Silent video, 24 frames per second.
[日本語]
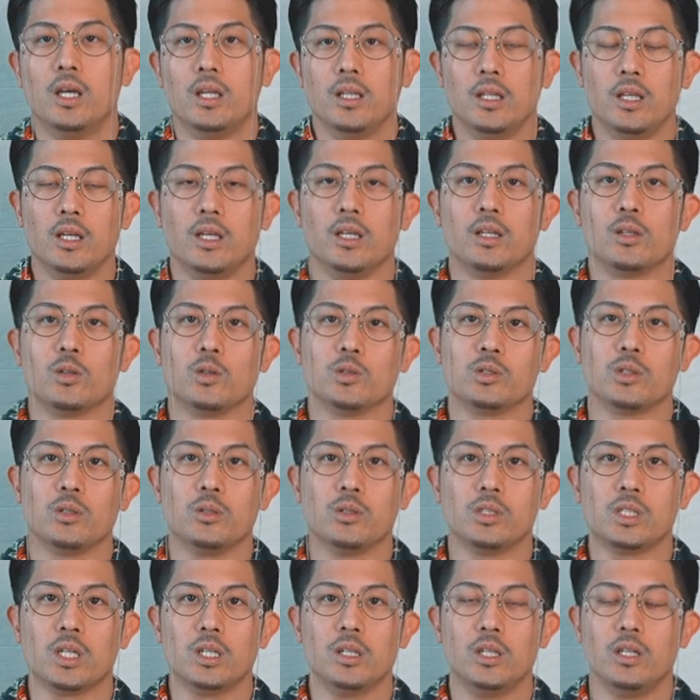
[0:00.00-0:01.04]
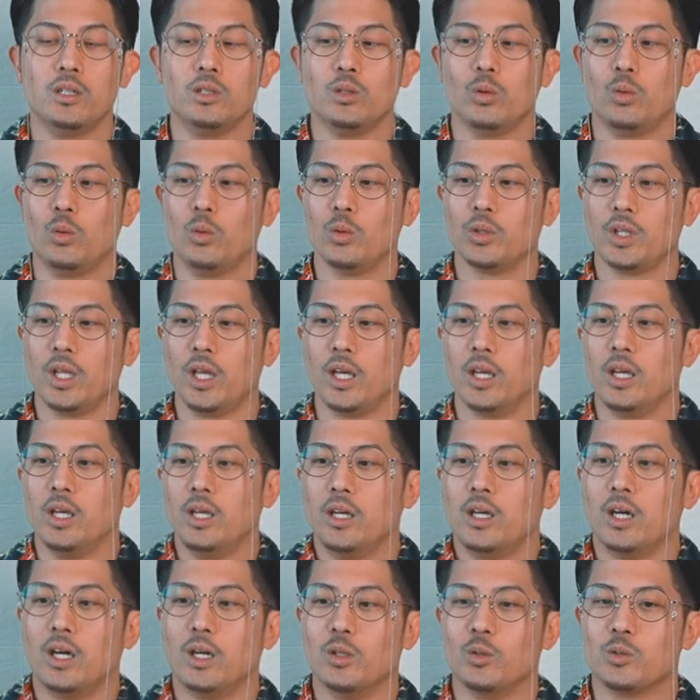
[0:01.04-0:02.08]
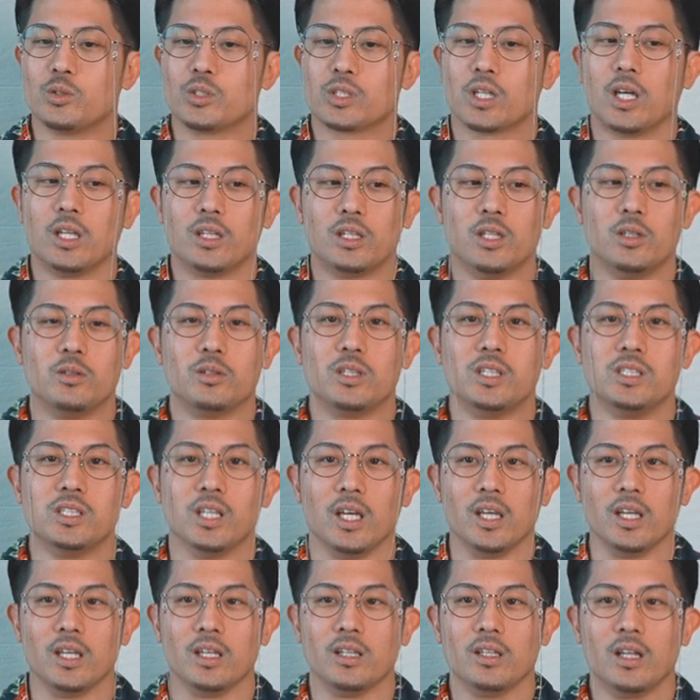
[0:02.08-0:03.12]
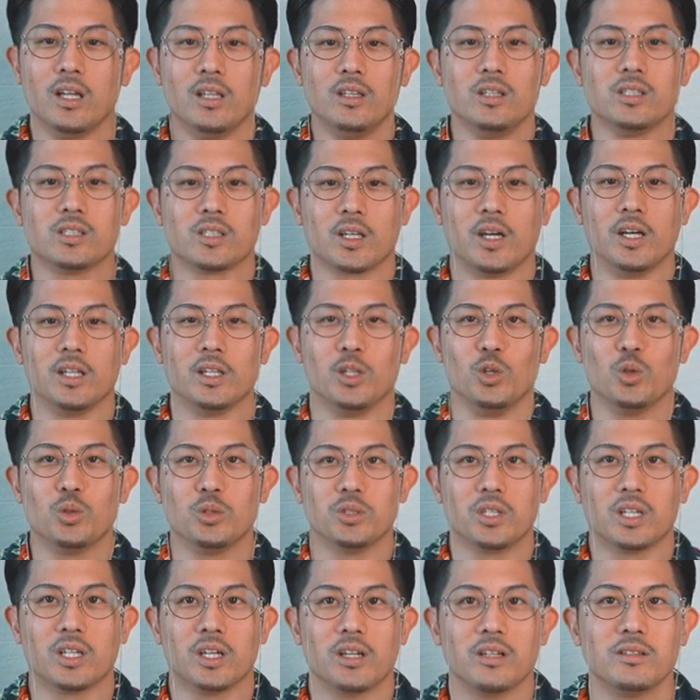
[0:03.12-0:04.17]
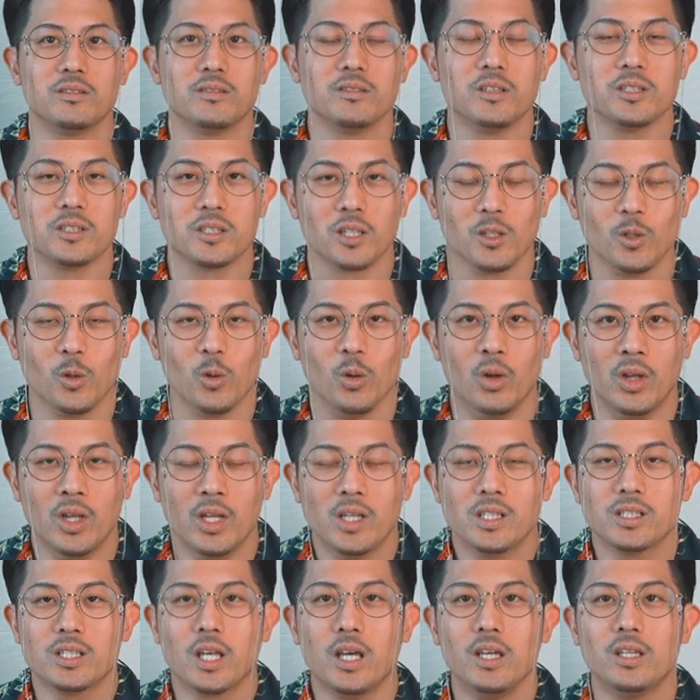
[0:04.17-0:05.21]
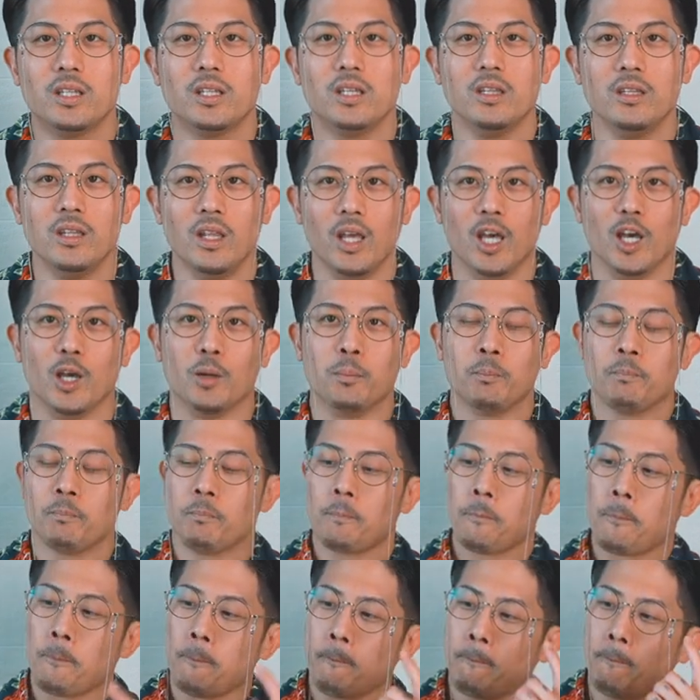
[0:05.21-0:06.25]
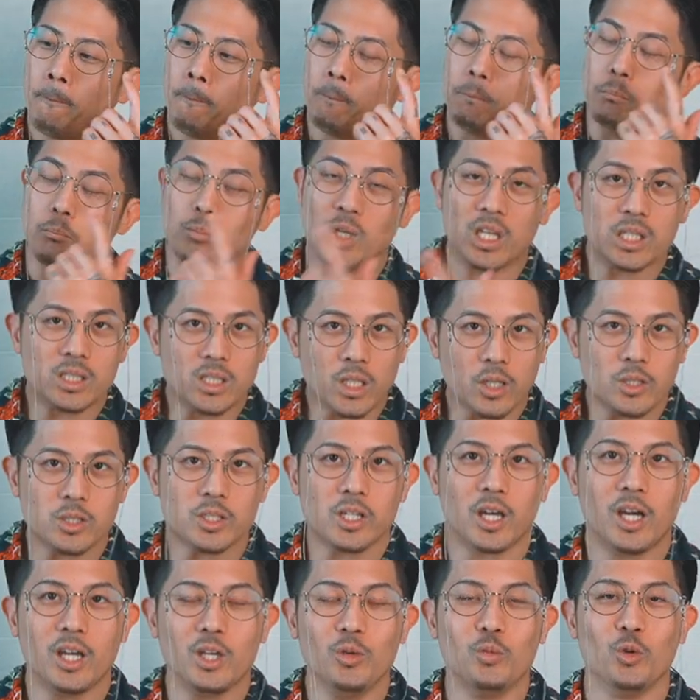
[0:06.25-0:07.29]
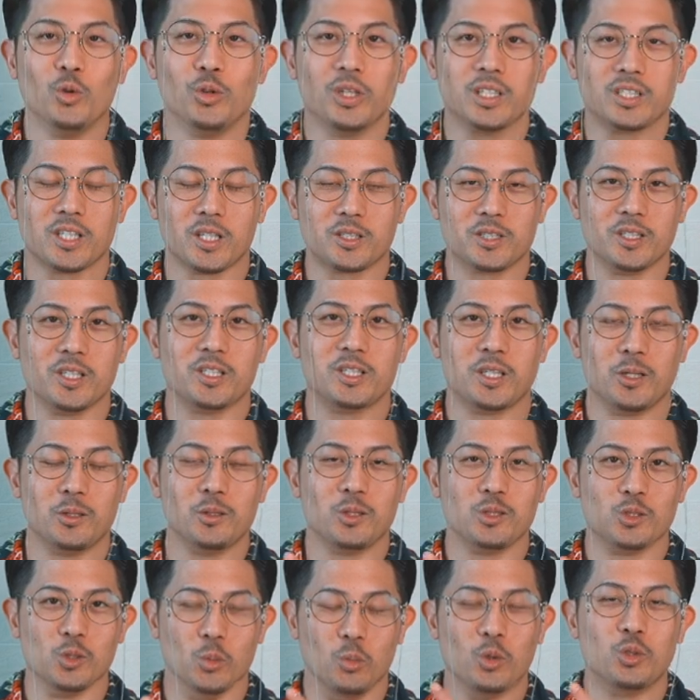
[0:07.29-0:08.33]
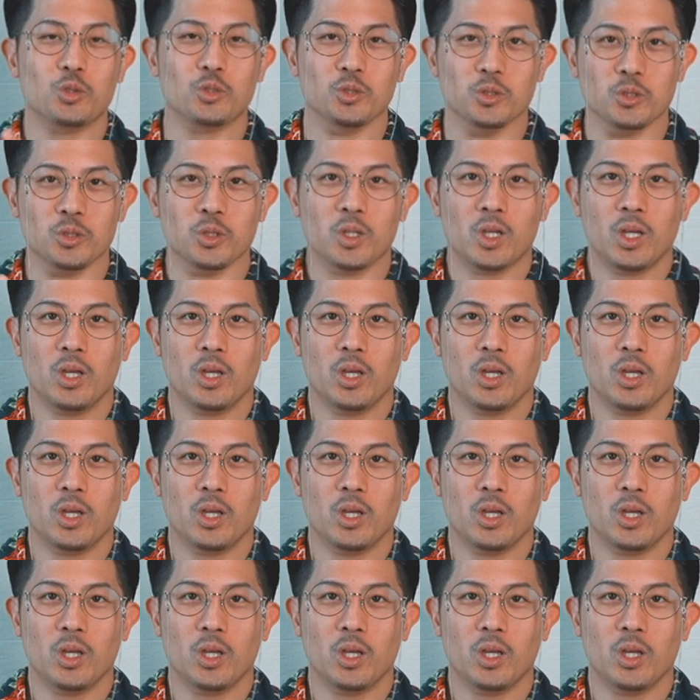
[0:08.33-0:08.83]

で、えっと、そのチャンネルの方であの使ってる機材何ですかってよく聞かれるんですけど最近ねめちゃくちゃ iPhone で撮影してるんですよ僕